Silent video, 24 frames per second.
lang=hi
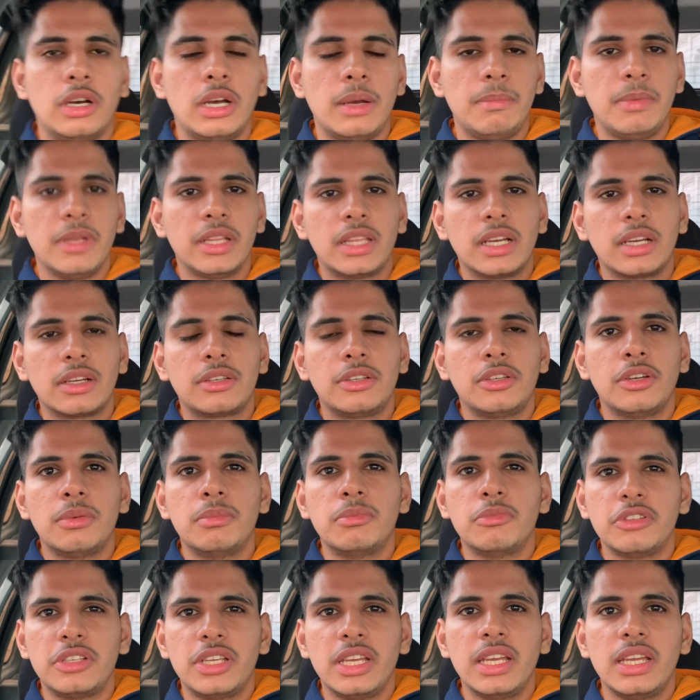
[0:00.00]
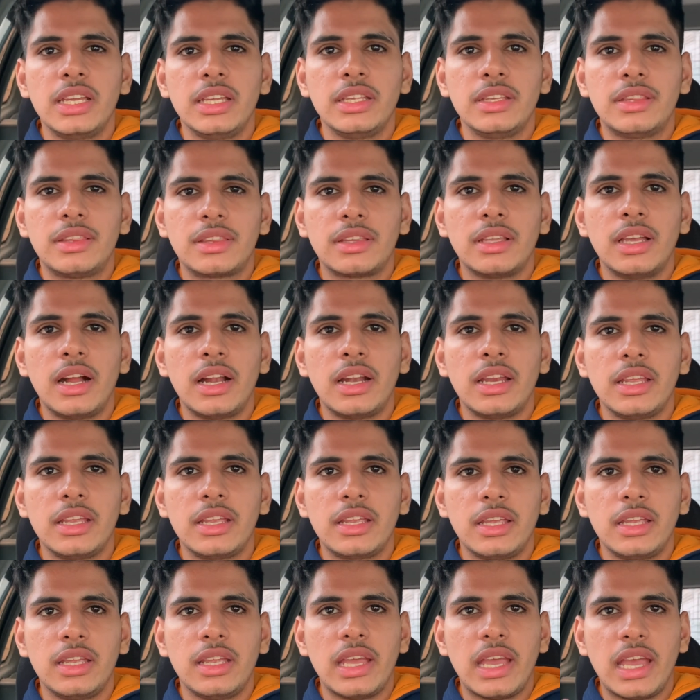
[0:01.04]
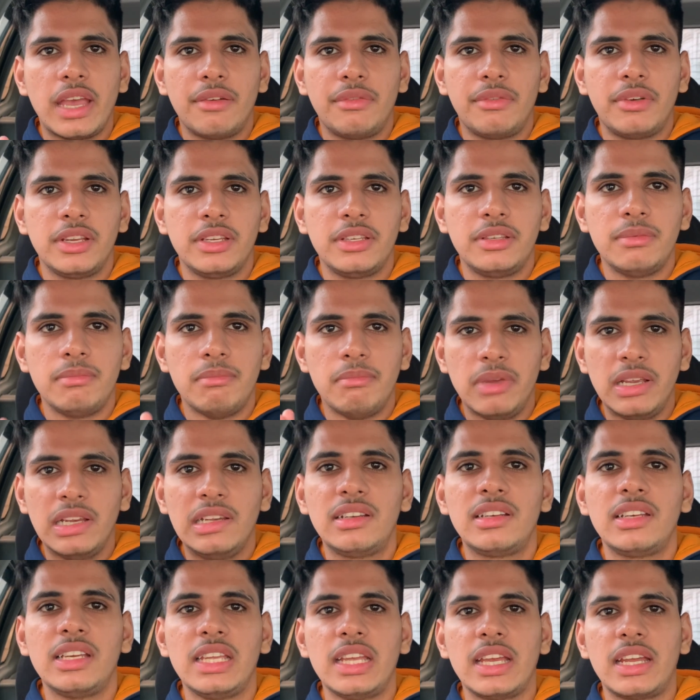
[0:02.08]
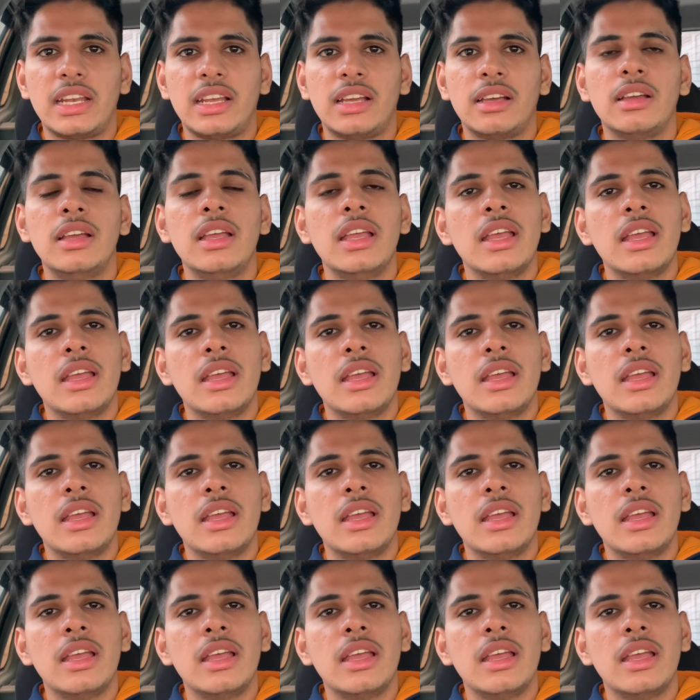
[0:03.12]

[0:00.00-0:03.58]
अभी तक जो मुझे इस गाड़ी की एवरेज मिल रही है ना